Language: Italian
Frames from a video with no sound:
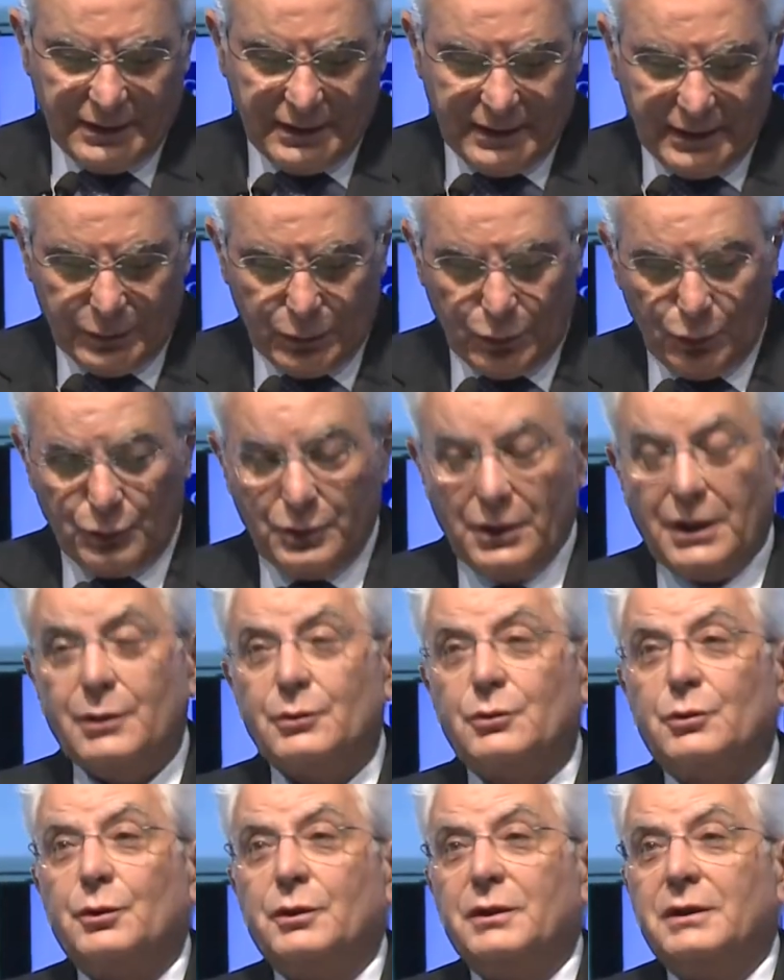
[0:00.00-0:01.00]
a tutte le
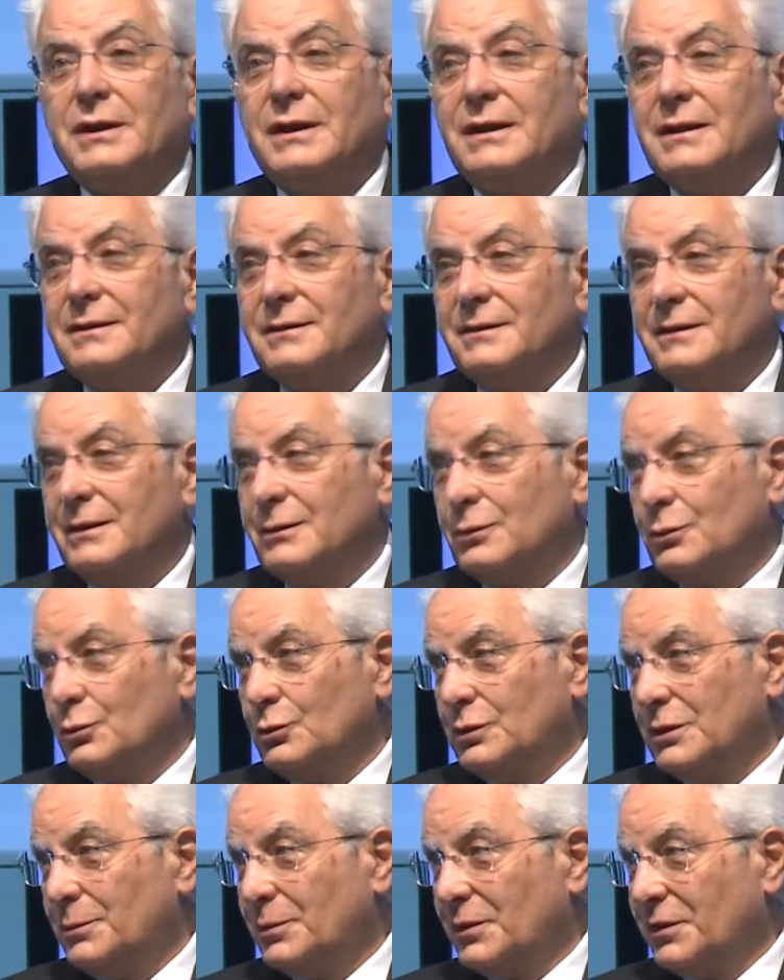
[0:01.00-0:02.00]
autorità e a
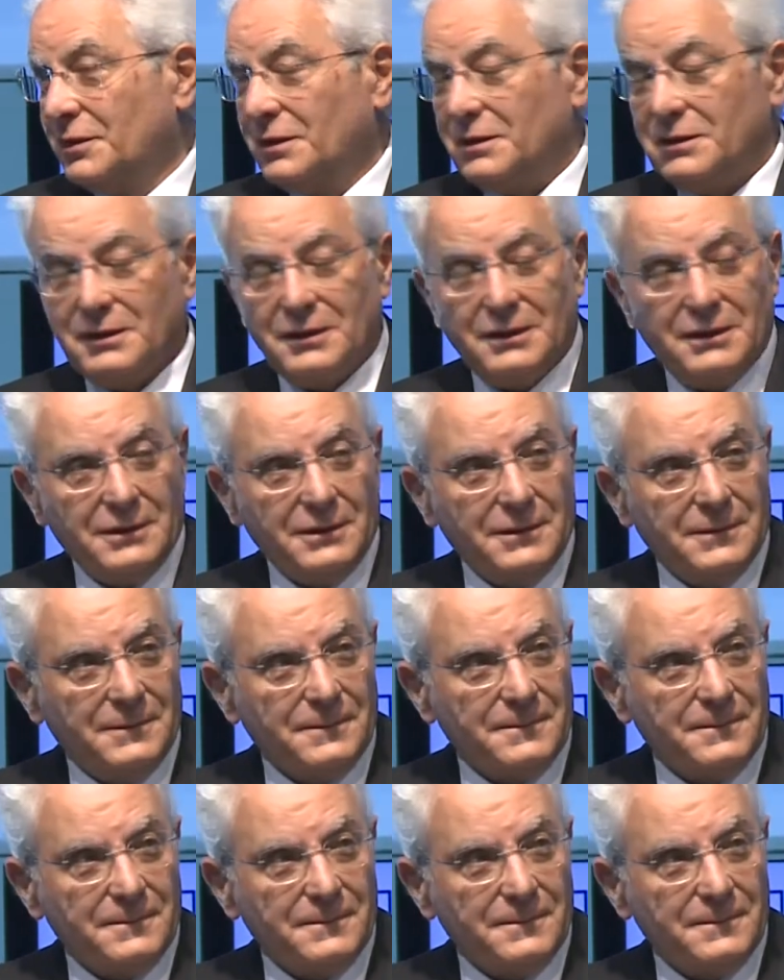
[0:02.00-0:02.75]
tutti i presenti.